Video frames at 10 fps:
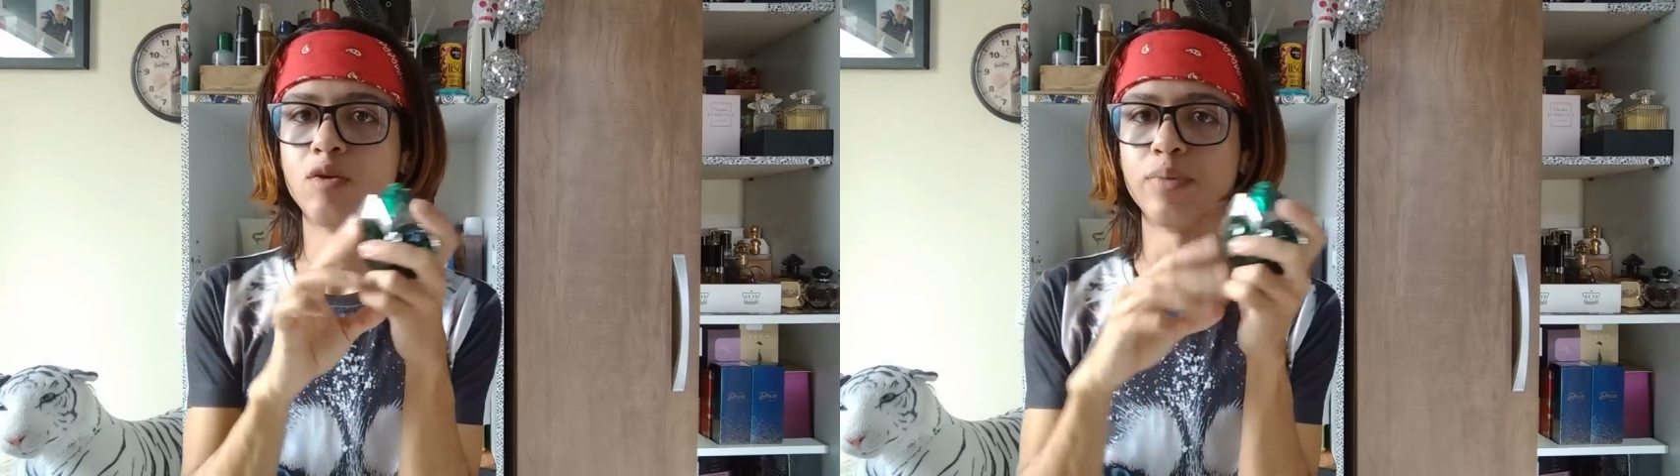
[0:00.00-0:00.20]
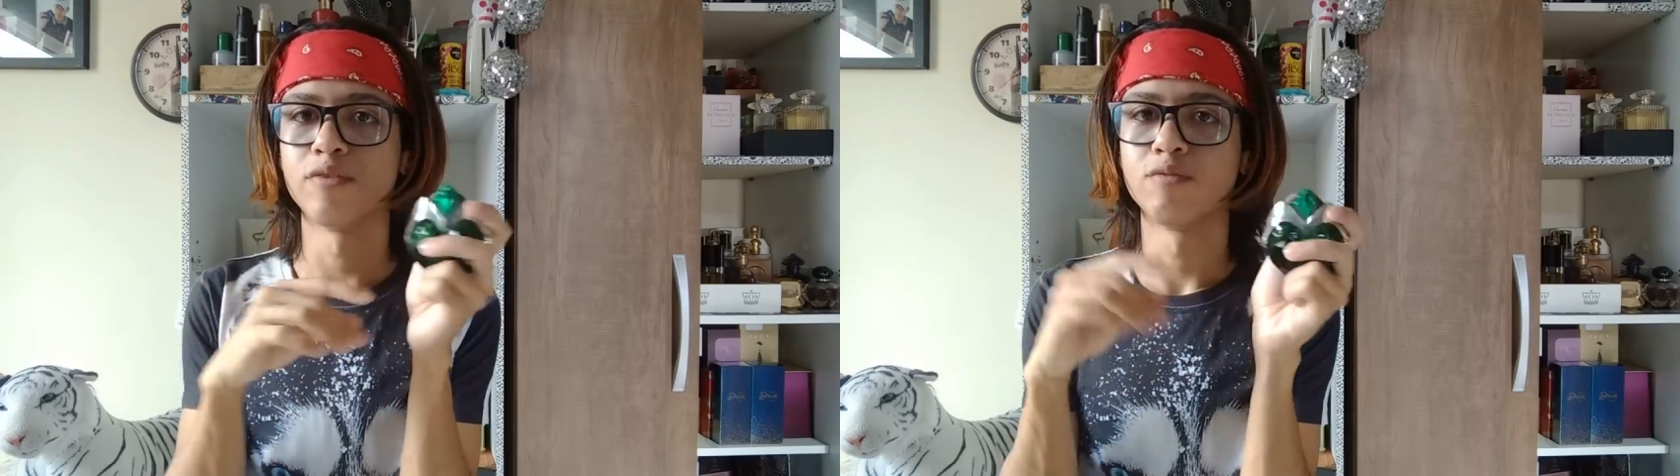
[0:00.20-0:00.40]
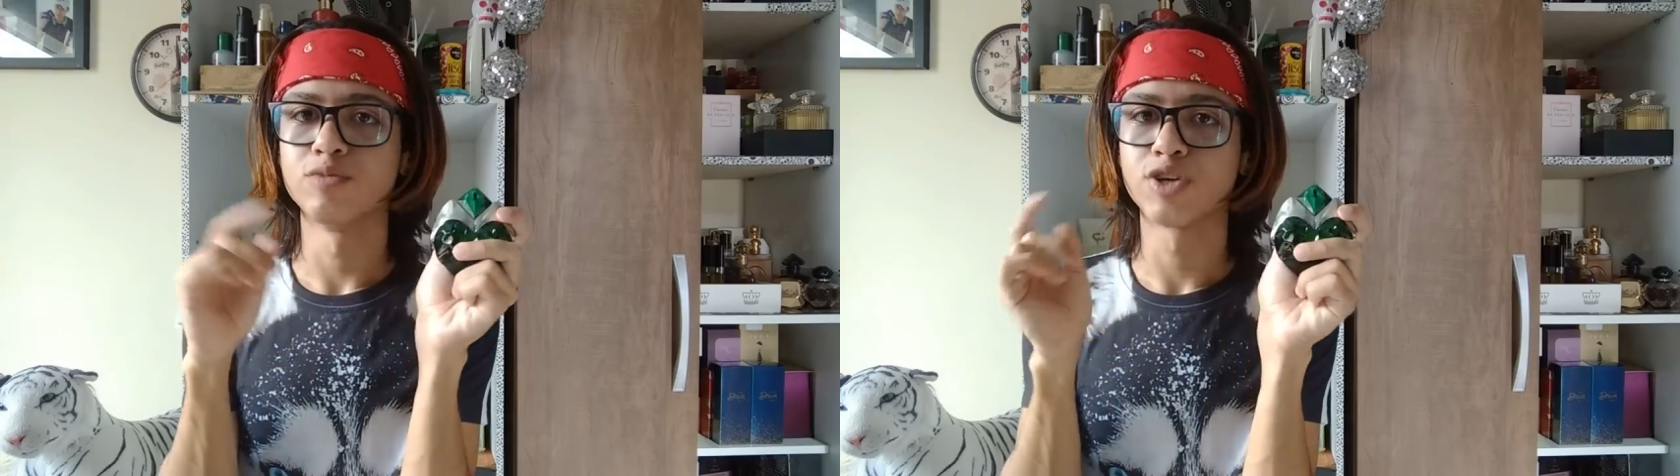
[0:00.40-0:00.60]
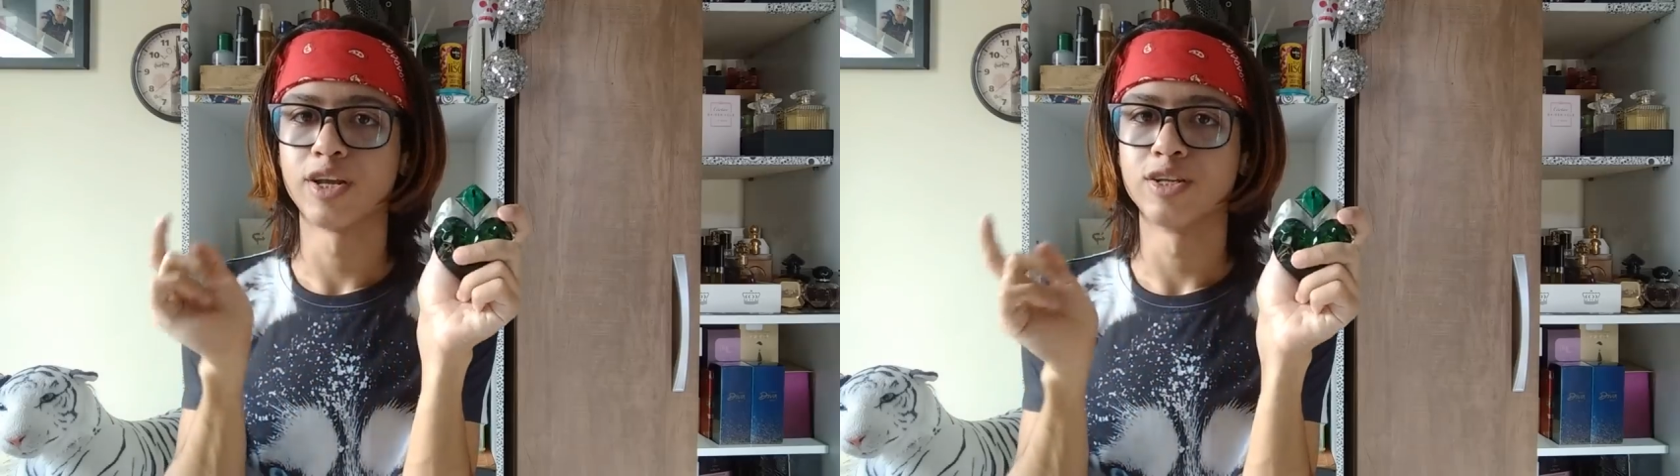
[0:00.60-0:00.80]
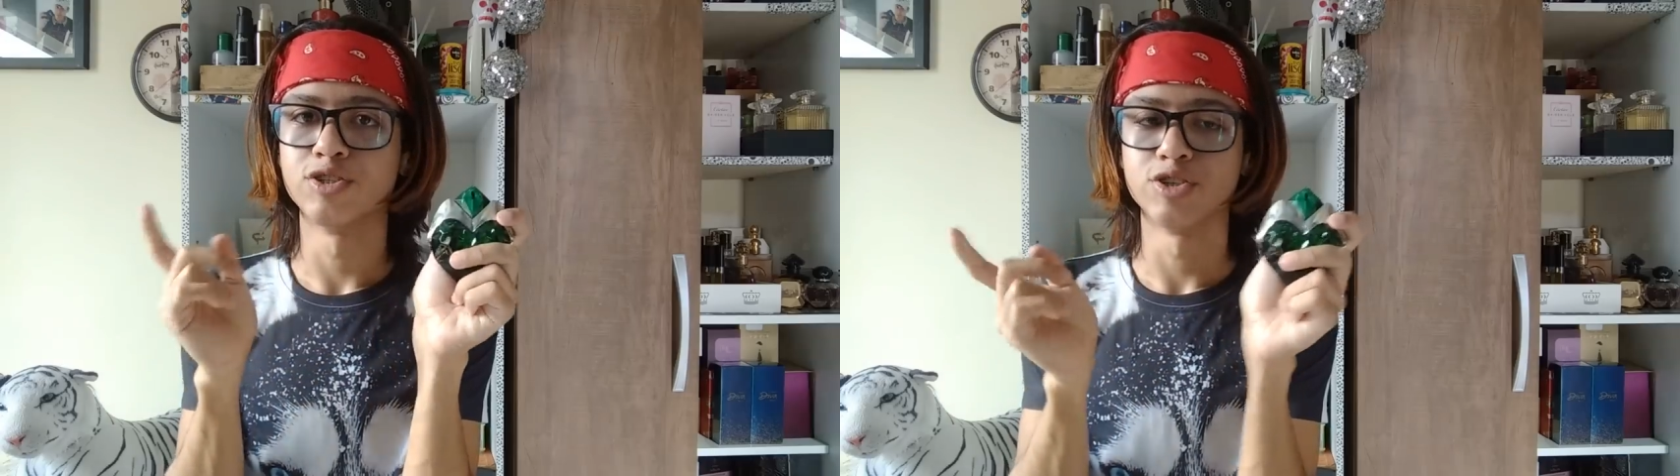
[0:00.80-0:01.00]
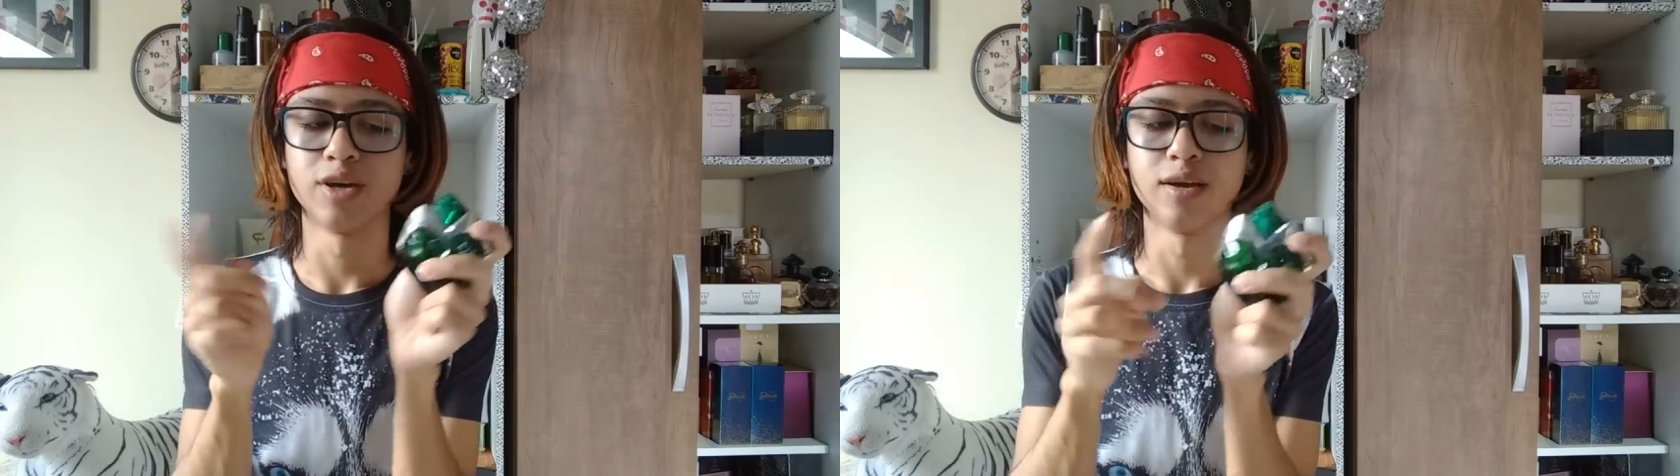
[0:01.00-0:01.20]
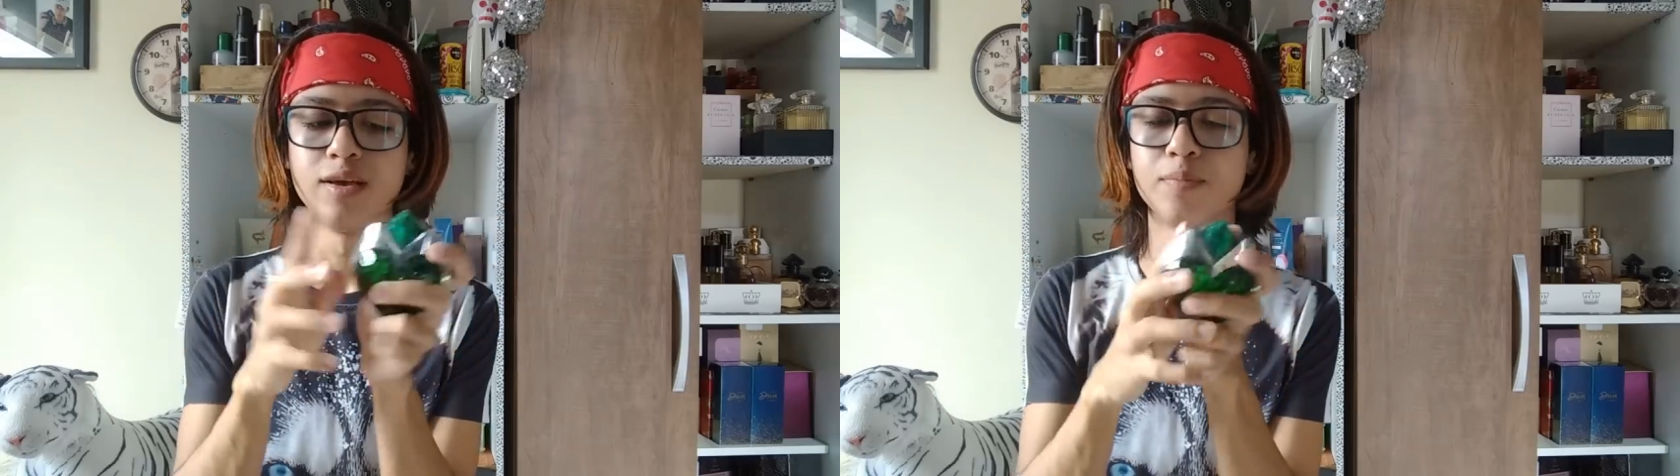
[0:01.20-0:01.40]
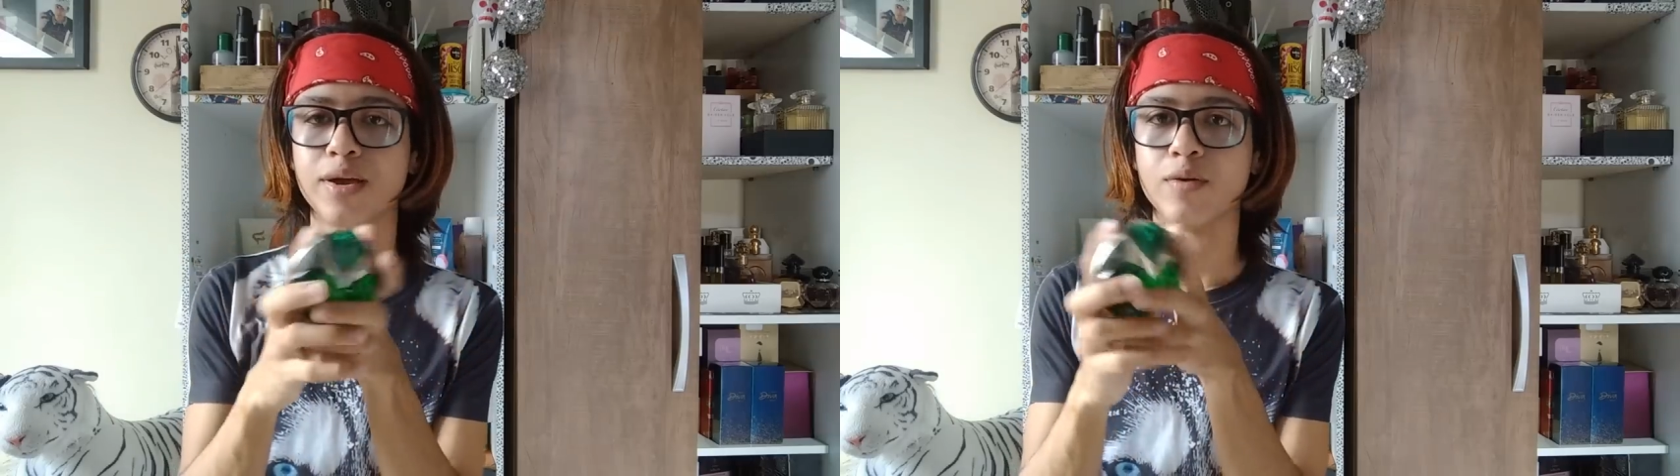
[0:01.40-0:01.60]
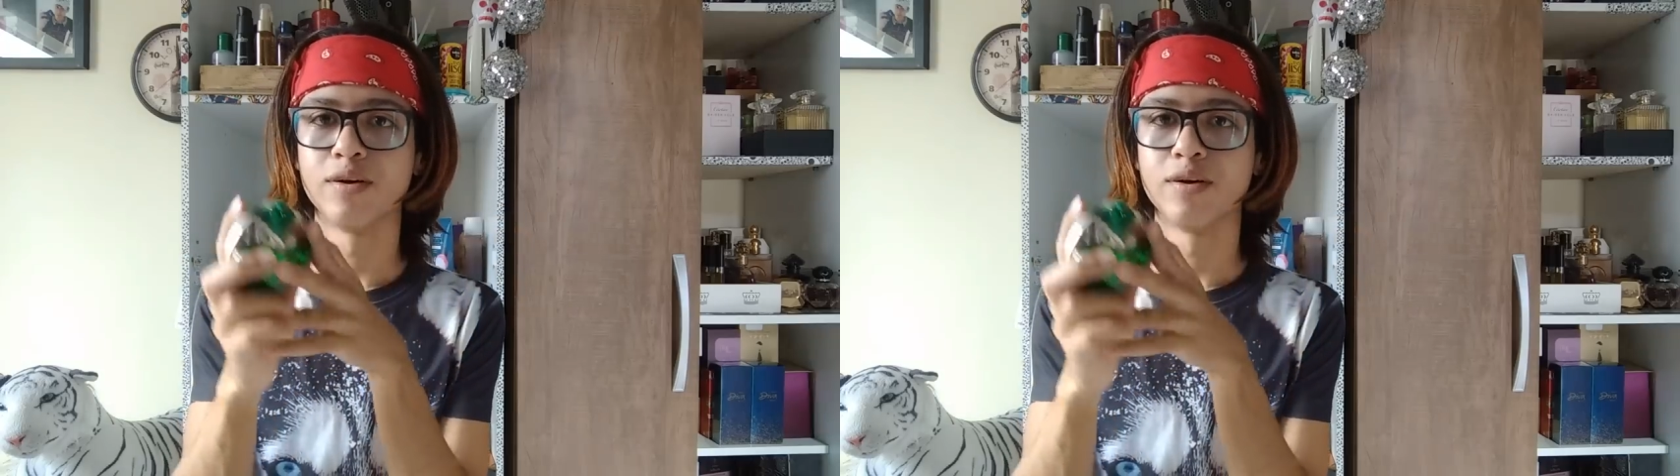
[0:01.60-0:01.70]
no perfume de cada dia aí pra ir